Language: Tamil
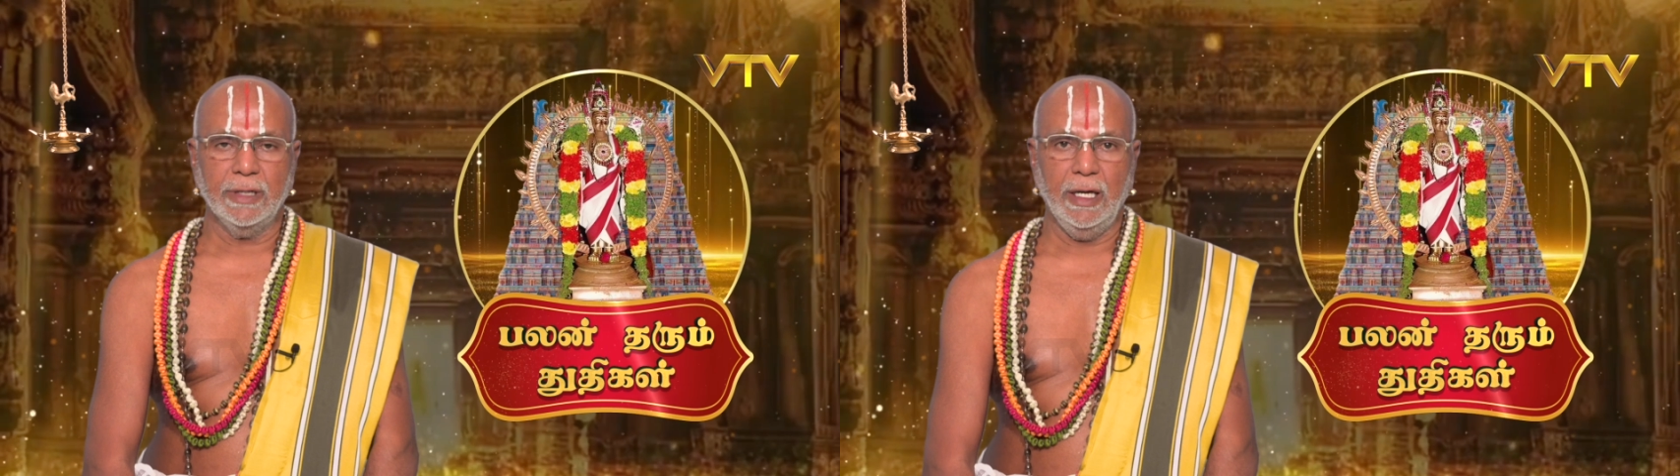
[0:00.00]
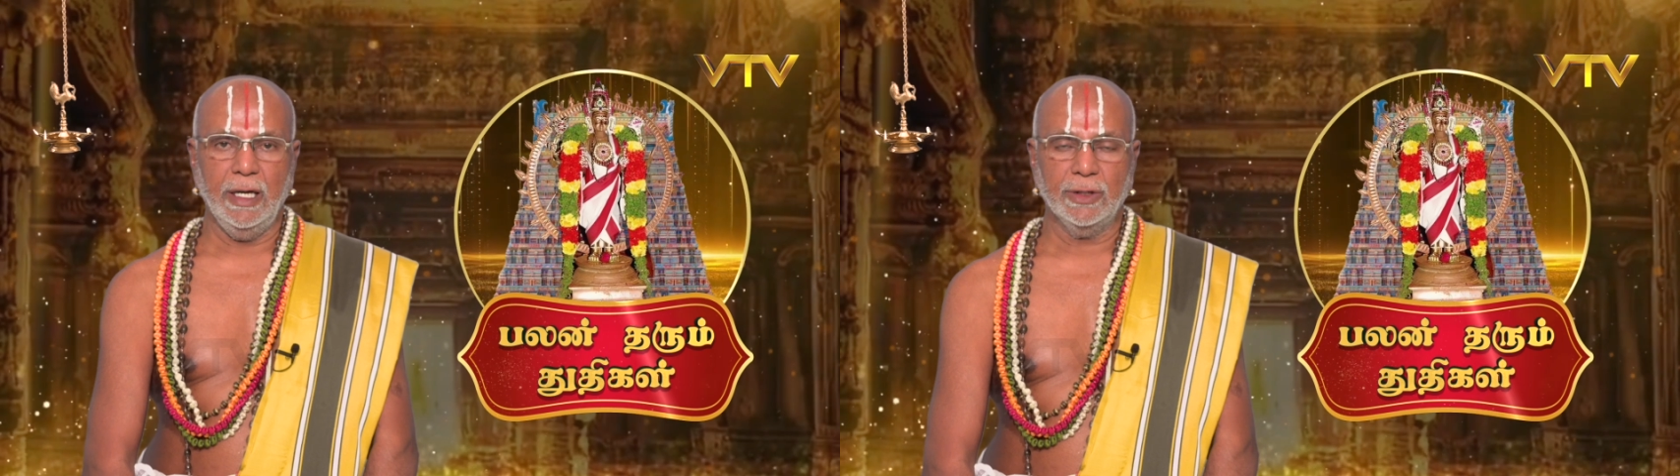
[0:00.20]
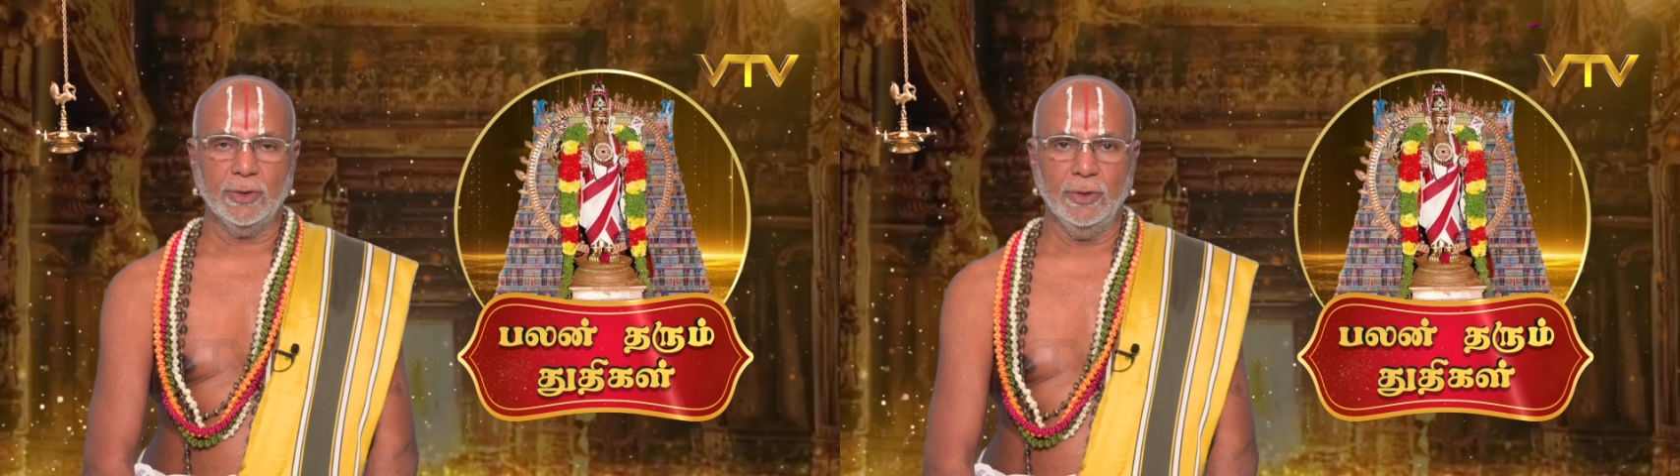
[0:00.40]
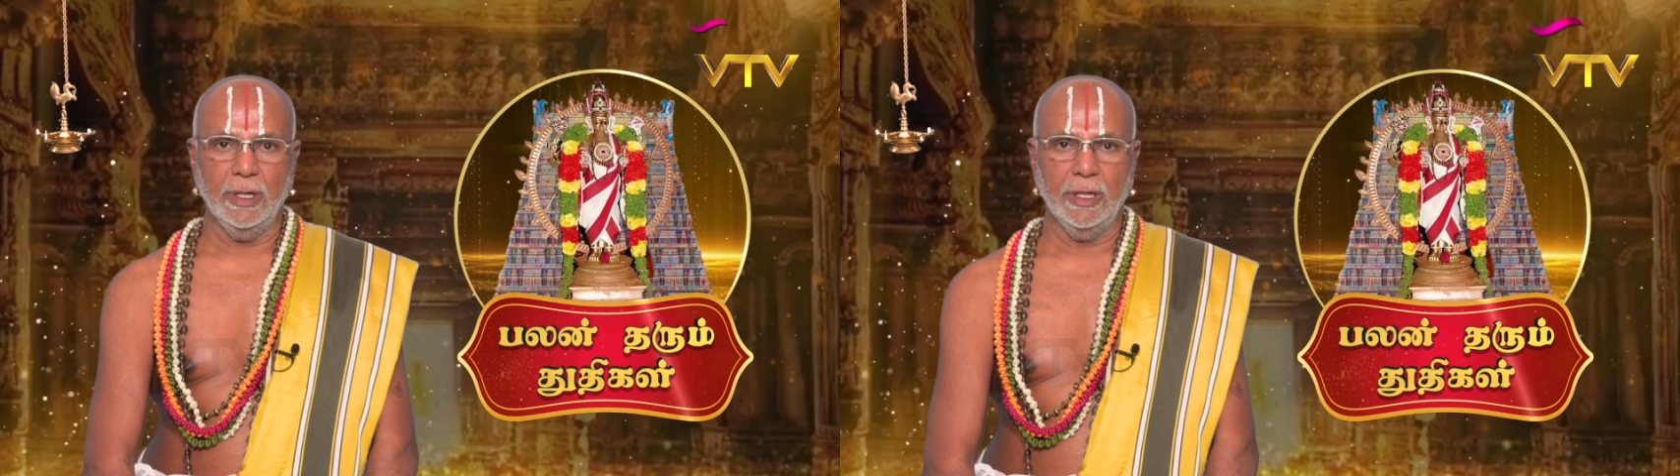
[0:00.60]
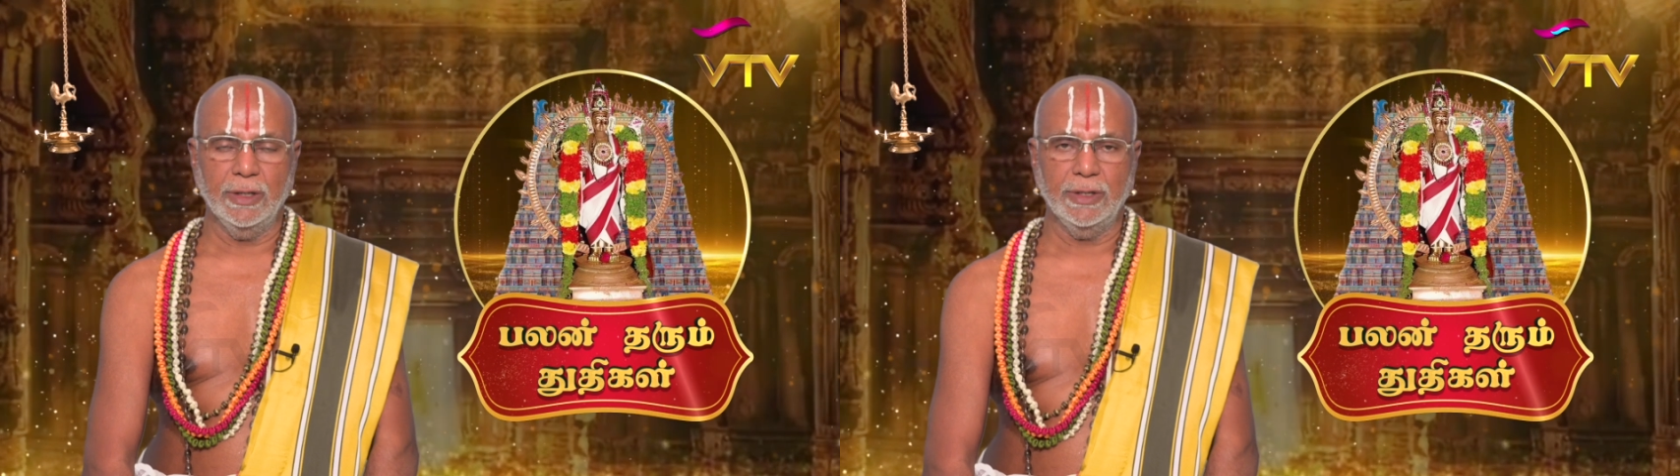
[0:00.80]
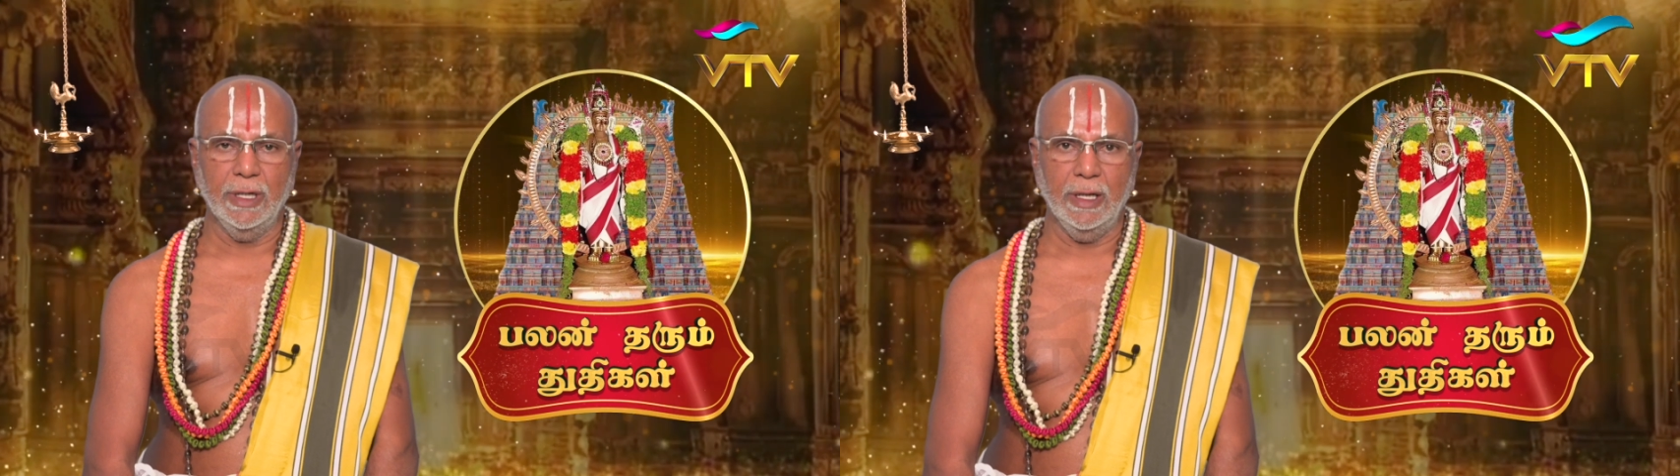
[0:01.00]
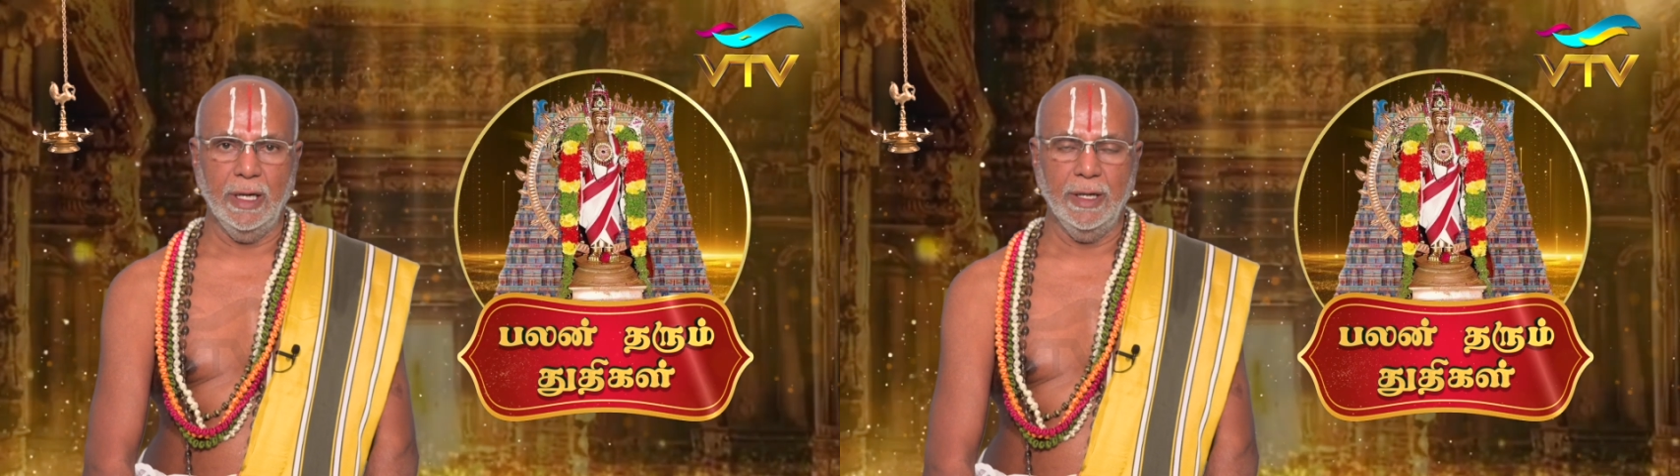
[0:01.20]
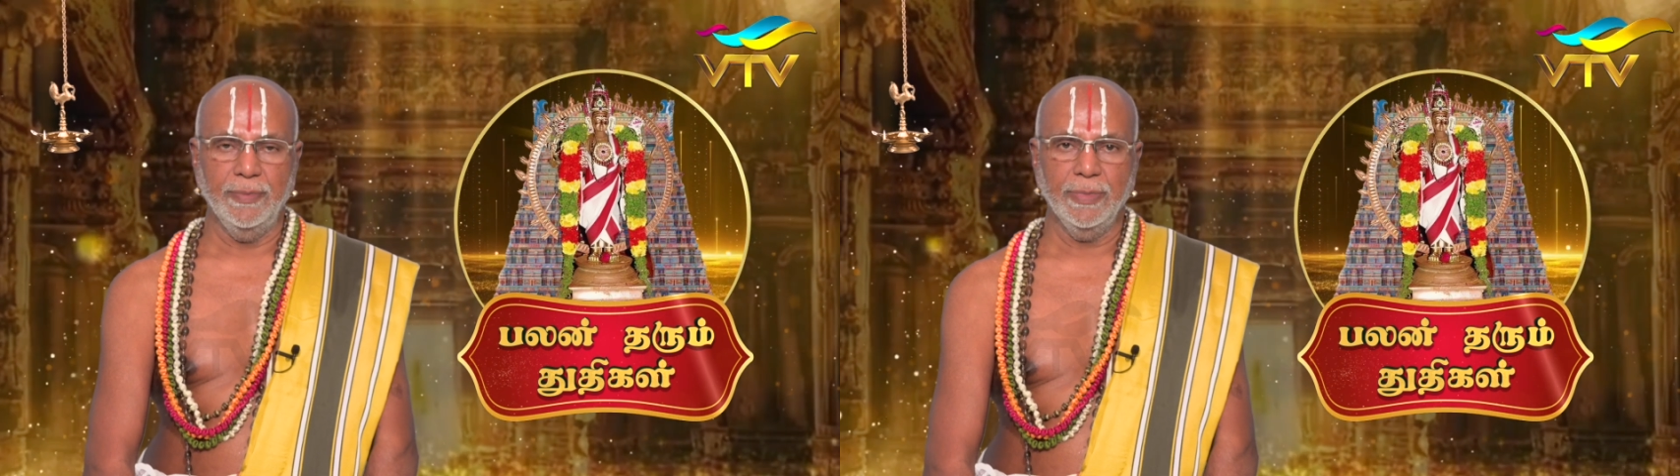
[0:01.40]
ஸ்ரீ சுதர்ஷன